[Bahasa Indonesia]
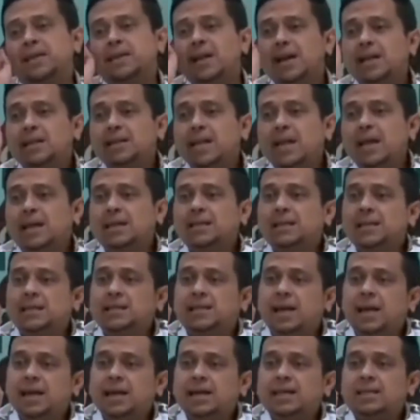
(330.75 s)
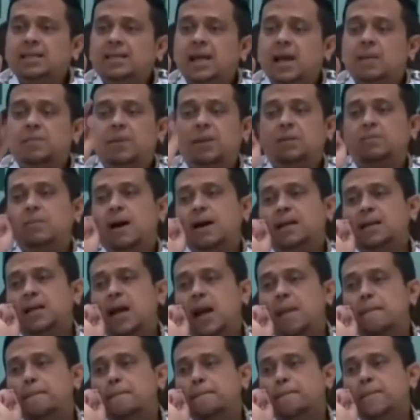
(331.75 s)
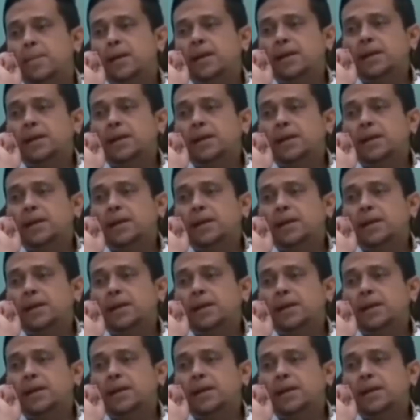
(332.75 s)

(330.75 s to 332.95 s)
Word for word: Ingatlah ketika Isa bin Maryam.